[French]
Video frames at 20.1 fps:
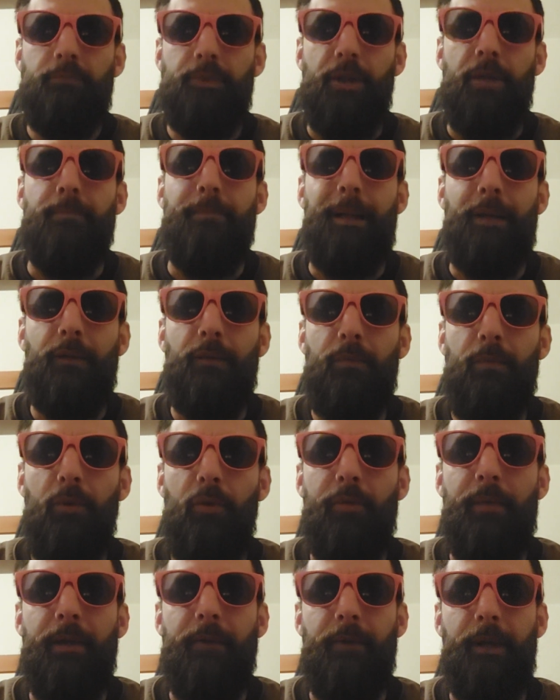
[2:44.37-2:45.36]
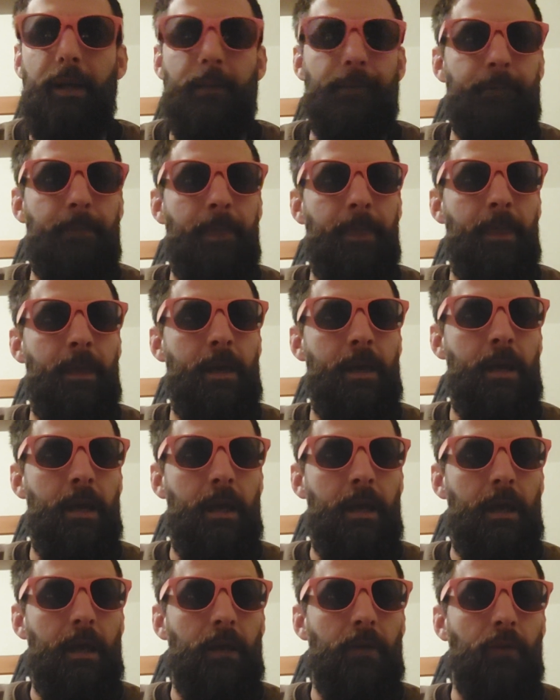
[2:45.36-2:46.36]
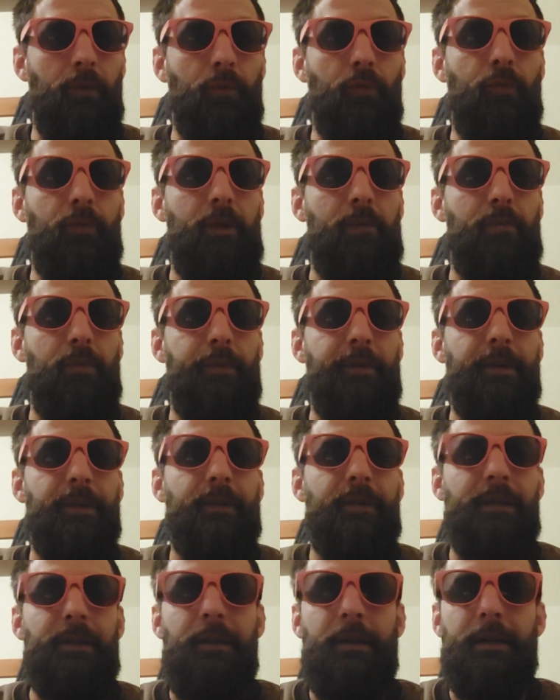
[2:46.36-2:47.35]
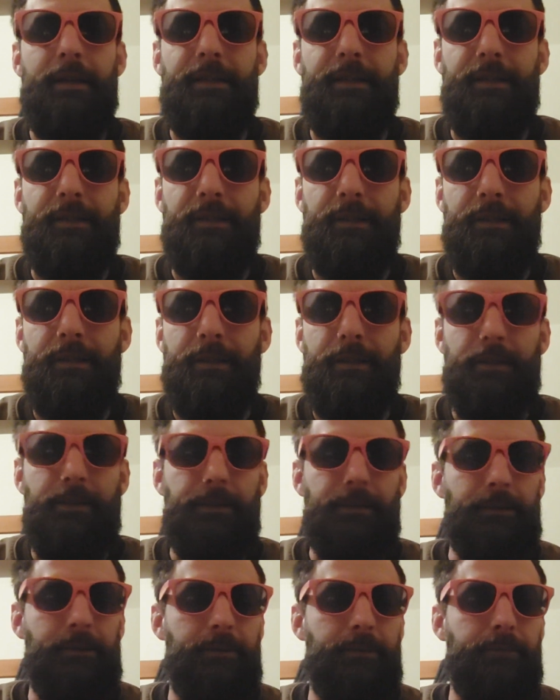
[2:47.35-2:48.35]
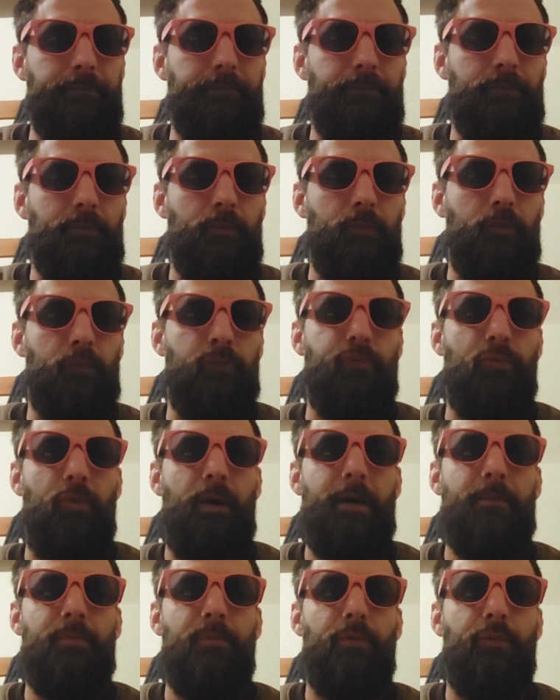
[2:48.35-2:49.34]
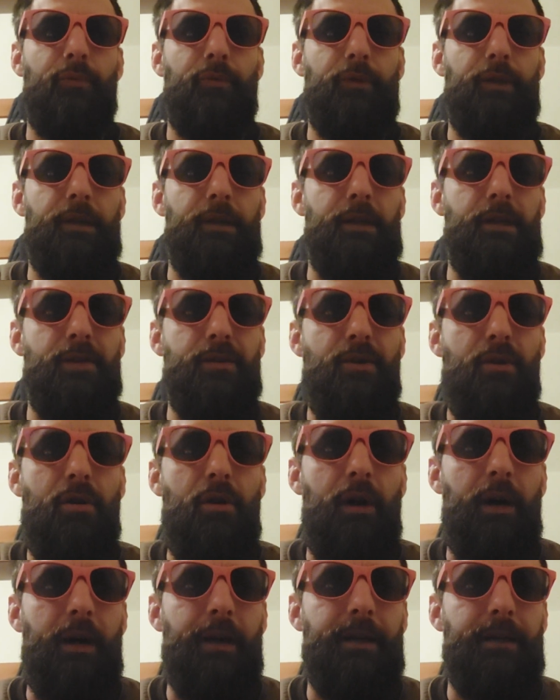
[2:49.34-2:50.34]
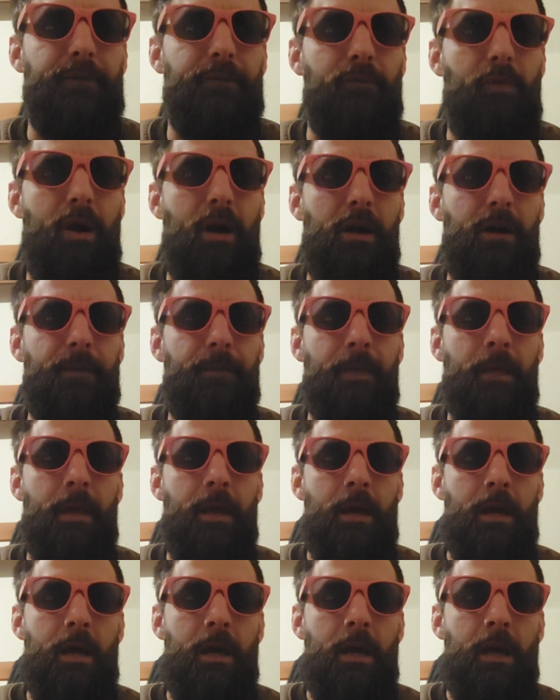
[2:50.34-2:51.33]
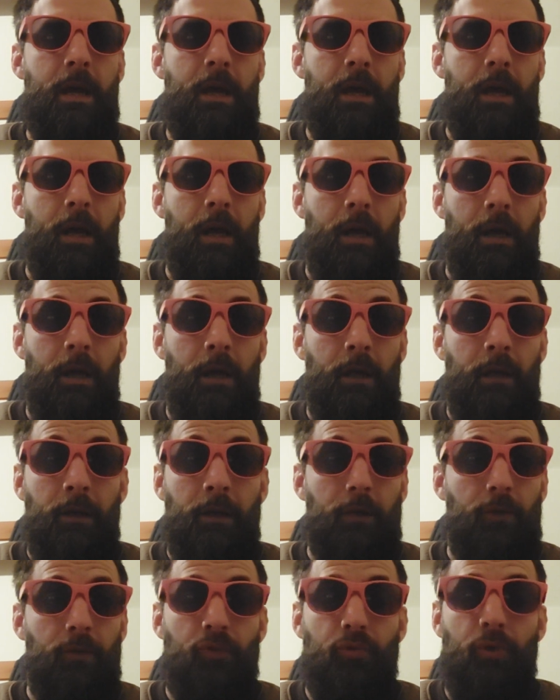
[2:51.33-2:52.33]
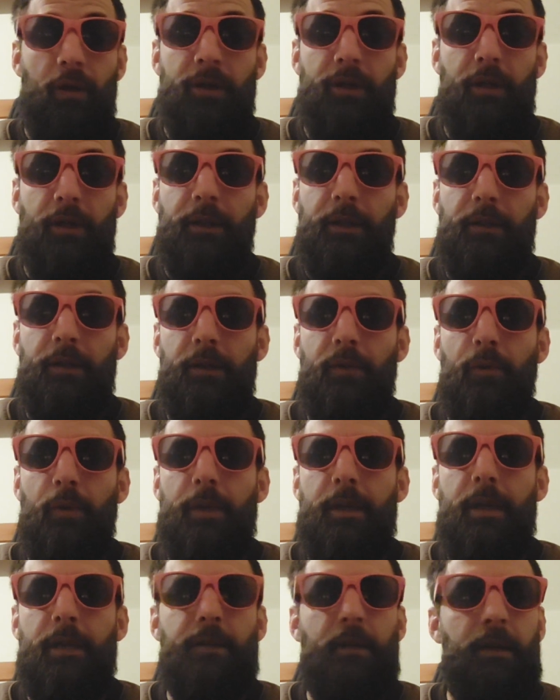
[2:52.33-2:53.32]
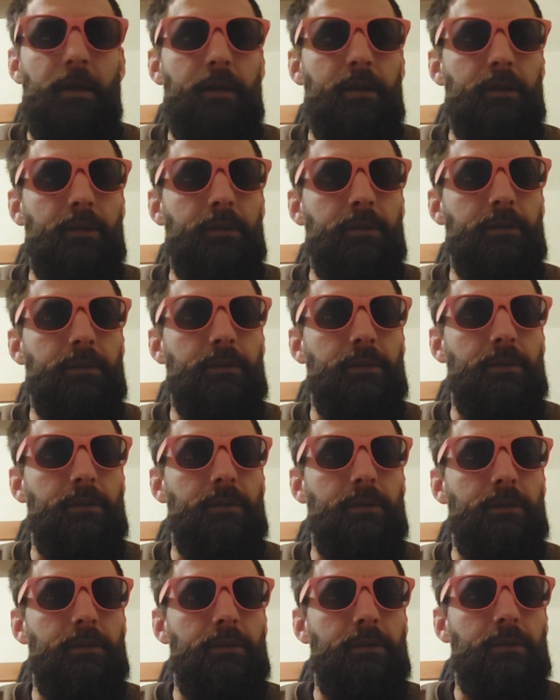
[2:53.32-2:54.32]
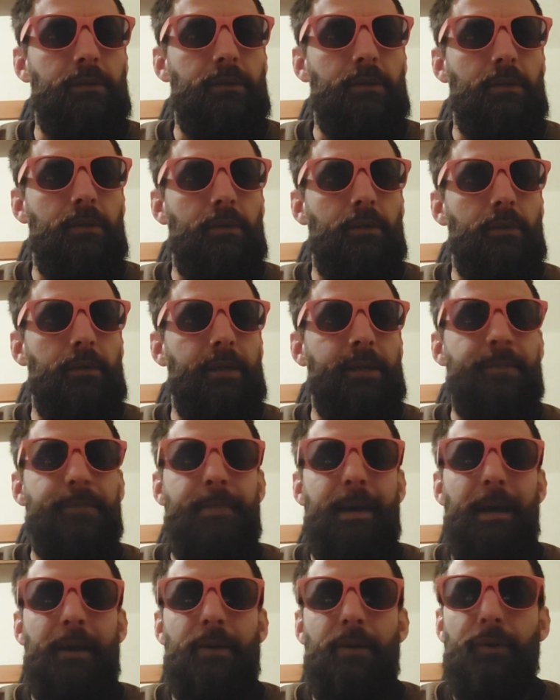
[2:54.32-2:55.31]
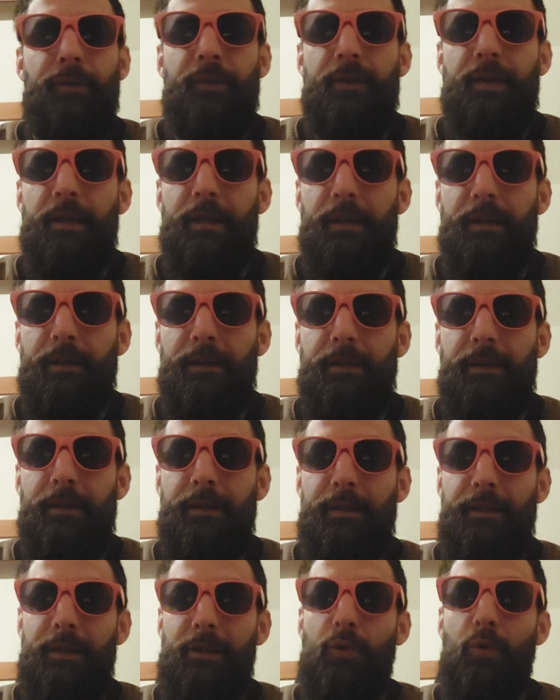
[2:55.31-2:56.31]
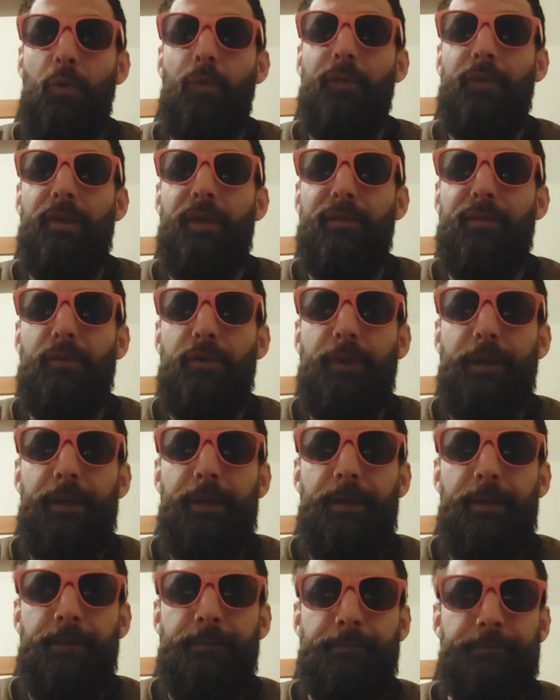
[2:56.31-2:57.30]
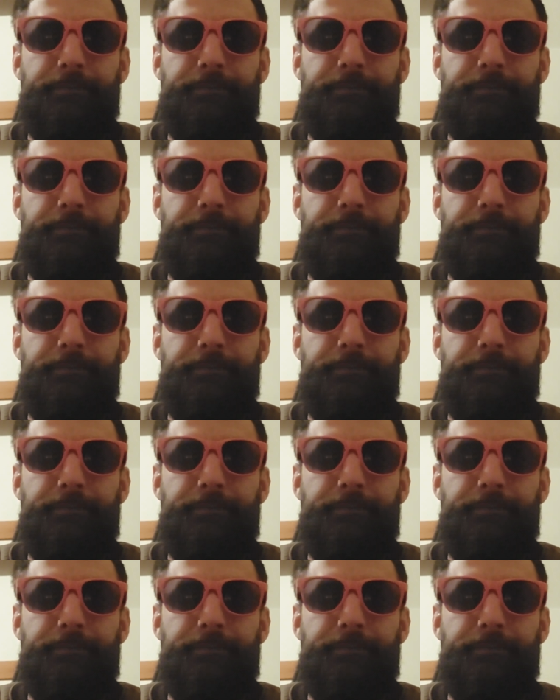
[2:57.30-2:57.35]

J'aime pas ce mot, mais voilà. Donc tout ça pour dire que c'est dans la tête. Euh, vous pourrez, pour ceux qui l'ignorent, aller voir sur internet, elle doit y être, hein, euh, l'expérience des, conserves de riz.